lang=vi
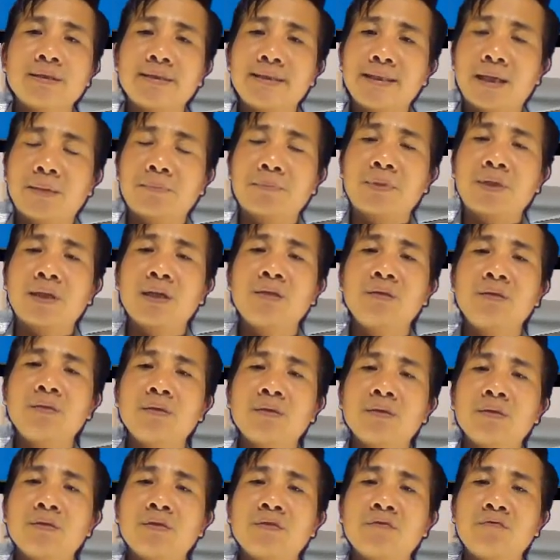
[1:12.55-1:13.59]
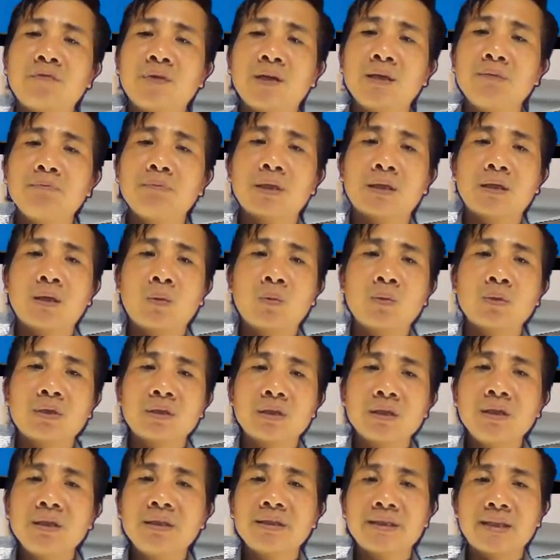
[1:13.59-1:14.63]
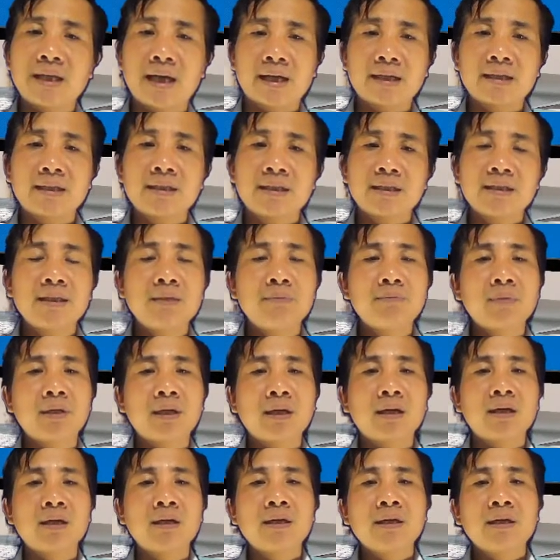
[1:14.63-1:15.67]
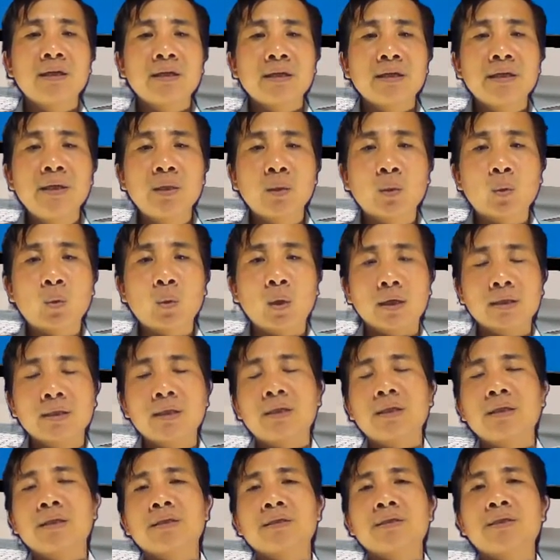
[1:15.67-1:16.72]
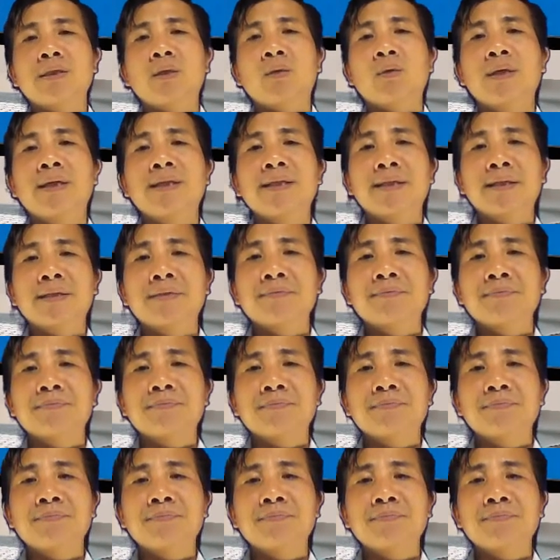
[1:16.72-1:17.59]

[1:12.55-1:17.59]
giảm cân với mật ong đơn giản nhưng mà hiệu quả nhất sau đây nhé.